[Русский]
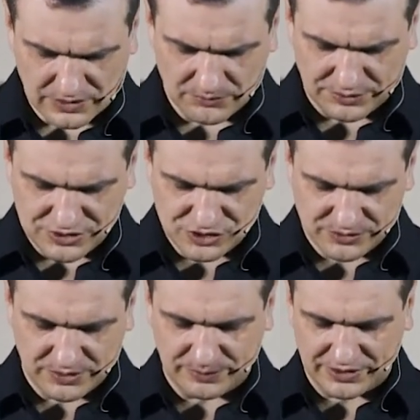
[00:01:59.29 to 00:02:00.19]
Прежде
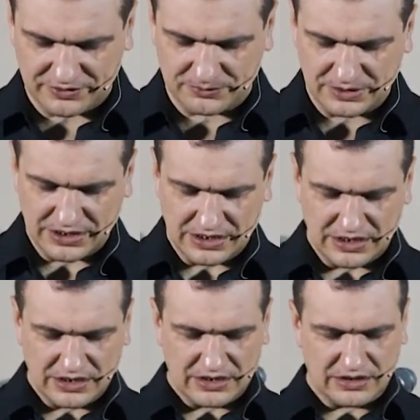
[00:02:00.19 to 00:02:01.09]
чем мы поговорим
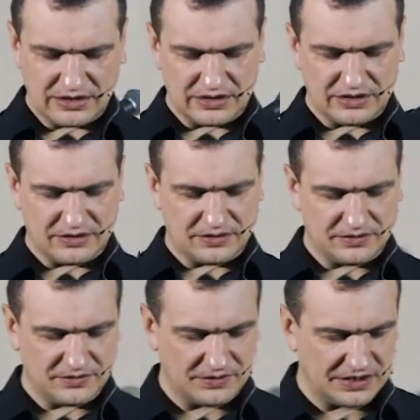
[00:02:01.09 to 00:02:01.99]
а,
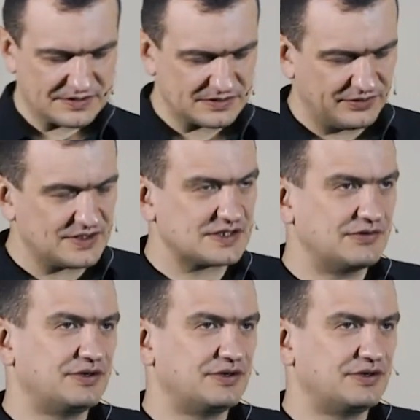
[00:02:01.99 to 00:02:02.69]
о славянском